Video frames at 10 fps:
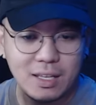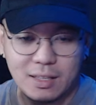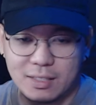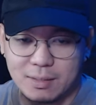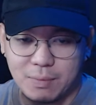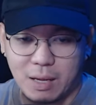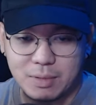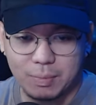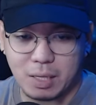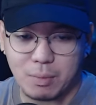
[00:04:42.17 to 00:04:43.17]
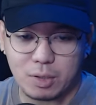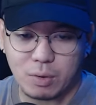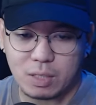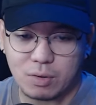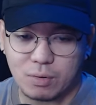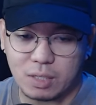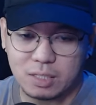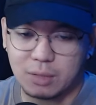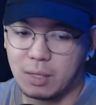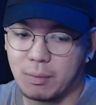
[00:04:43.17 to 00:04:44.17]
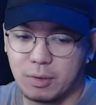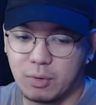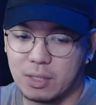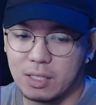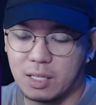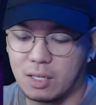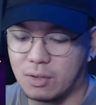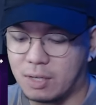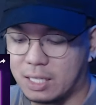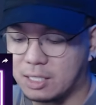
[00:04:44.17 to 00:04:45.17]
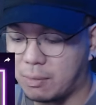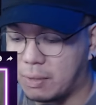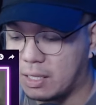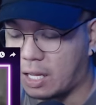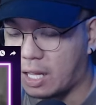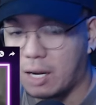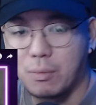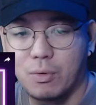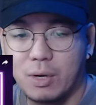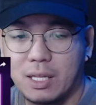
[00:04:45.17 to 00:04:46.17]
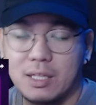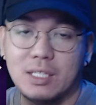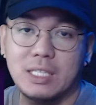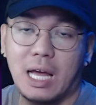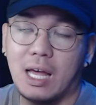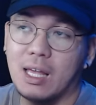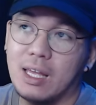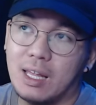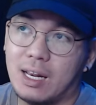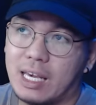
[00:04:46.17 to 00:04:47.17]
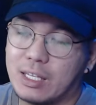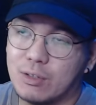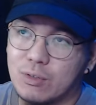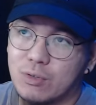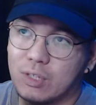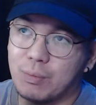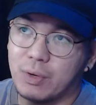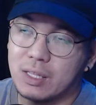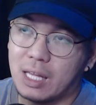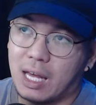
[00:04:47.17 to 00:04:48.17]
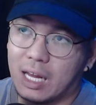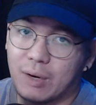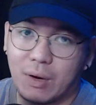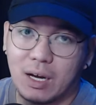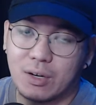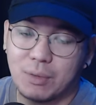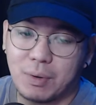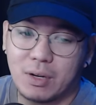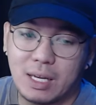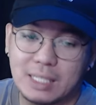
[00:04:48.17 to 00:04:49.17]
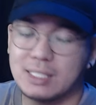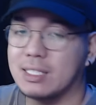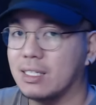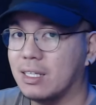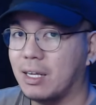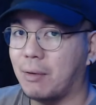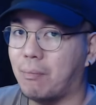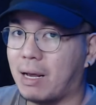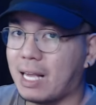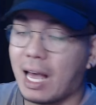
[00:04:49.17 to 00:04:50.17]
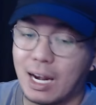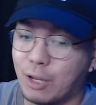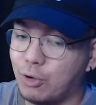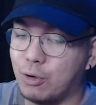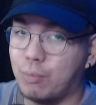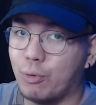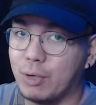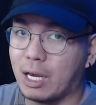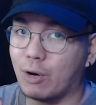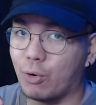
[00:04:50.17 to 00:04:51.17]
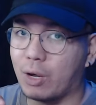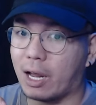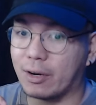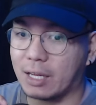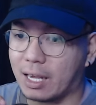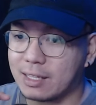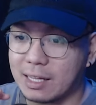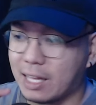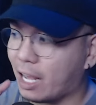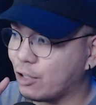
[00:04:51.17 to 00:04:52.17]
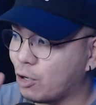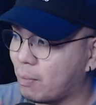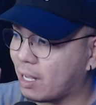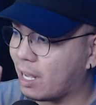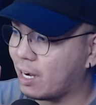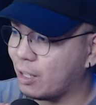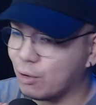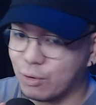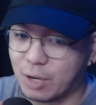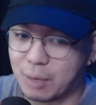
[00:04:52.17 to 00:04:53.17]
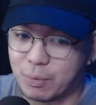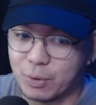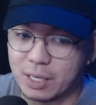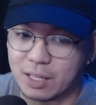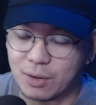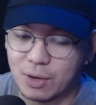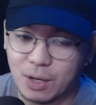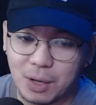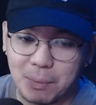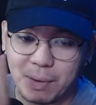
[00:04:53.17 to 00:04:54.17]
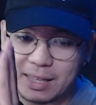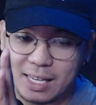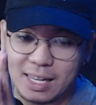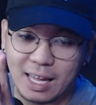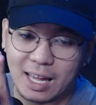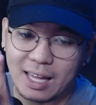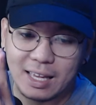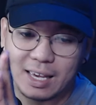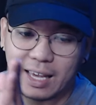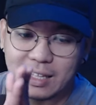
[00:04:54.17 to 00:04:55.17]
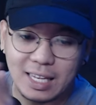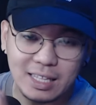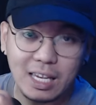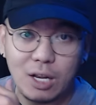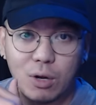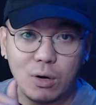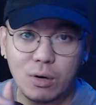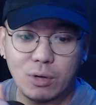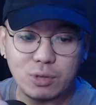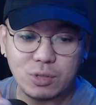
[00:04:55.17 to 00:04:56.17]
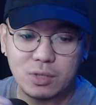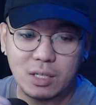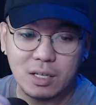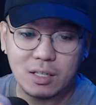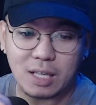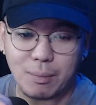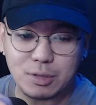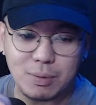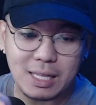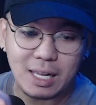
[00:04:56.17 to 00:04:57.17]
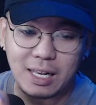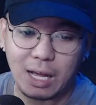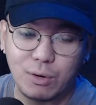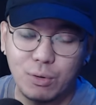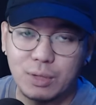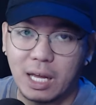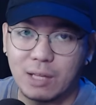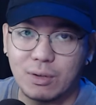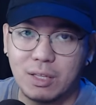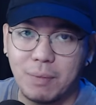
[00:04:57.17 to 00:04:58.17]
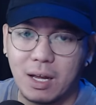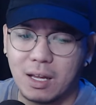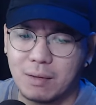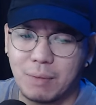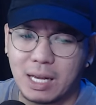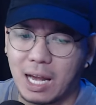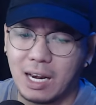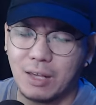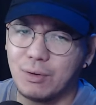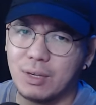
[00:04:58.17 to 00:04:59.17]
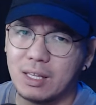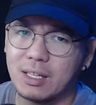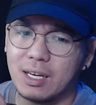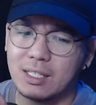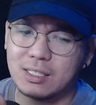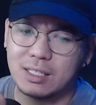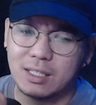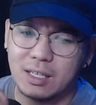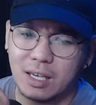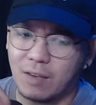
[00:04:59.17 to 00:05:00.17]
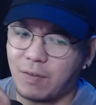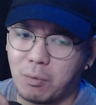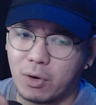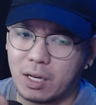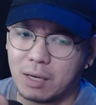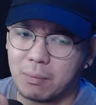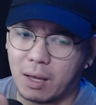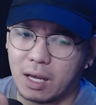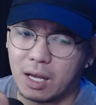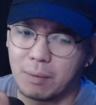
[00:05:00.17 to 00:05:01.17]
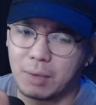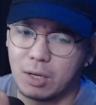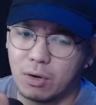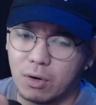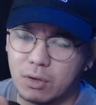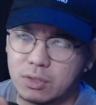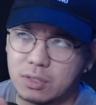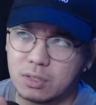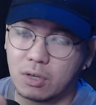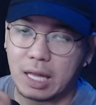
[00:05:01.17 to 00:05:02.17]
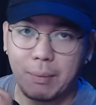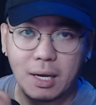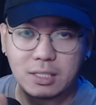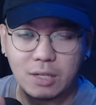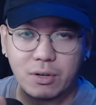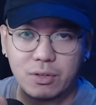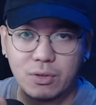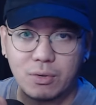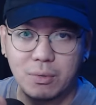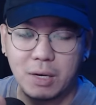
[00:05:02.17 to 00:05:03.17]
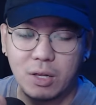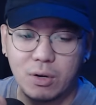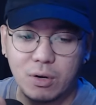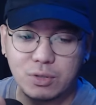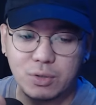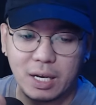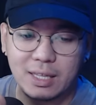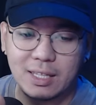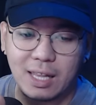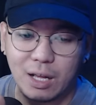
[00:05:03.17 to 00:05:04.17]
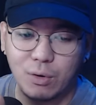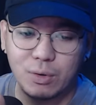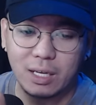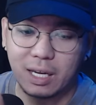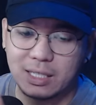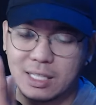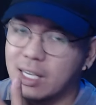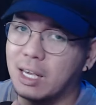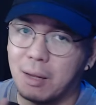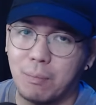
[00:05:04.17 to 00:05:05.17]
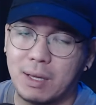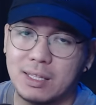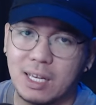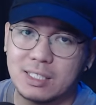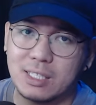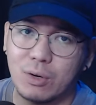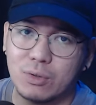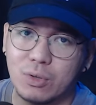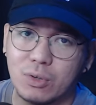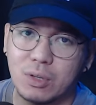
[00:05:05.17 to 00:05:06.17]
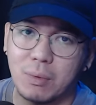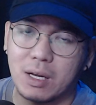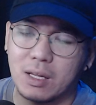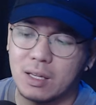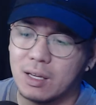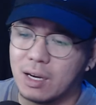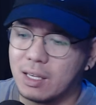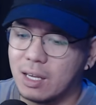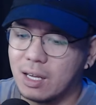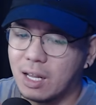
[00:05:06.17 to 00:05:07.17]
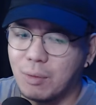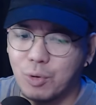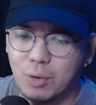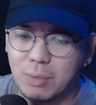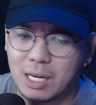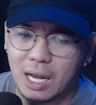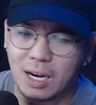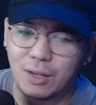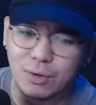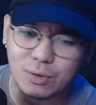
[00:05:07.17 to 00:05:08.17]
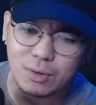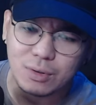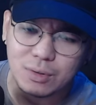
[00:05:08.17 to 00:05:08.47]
this, um, September 22 and September 29 no. Guys, sabihin, alam kong hindi siya like yung to the point na araw-araw. No? Pero guys, magkakalayo po yung lugar. Tandaan nyo, yung lugar po yan no. Manila and then Ilocos. Tapos biglang Laguna no, 'di ba? Magkakalayo yan guys if correct, um, Ilocos, o oh, tama, sa north yung Ilocos, no? and then Laguna guys, bandang south yun, di ba? Kaya alam mo yun, magkakalayo, no?